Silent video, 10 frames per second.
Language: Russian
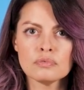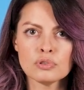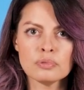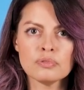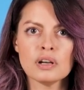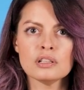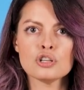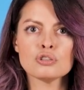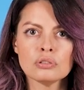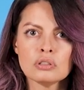Вот бывает,
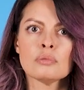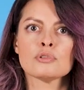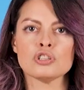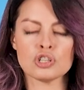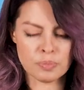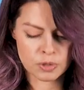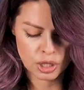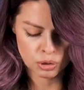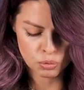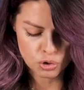да, что ты там даже
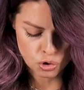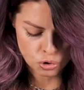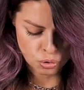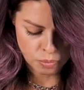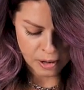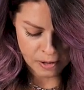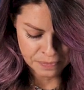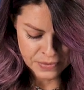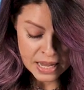пошатнулся, чуть не упал.